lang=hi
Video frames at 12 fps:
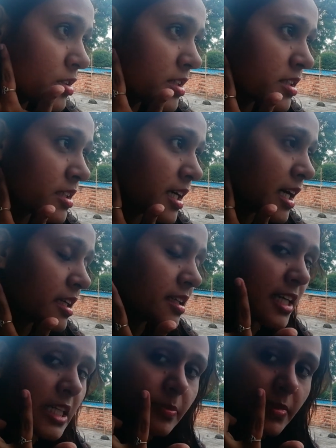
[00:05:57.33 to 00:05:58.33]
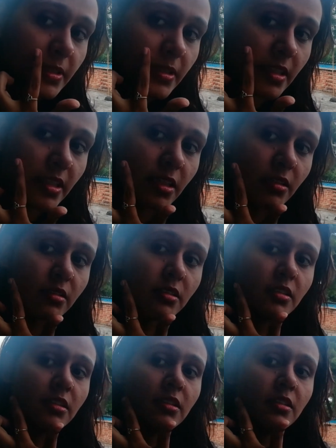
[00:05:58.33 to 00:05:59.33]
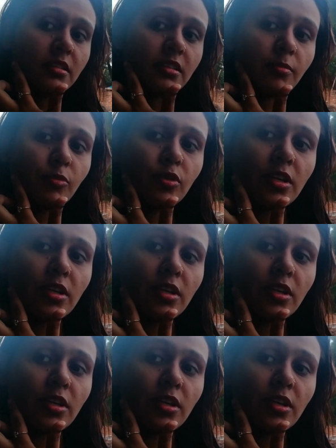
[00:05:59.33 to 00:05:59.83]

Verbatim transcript: छोटे से दाने टाइप के थे ना सब वो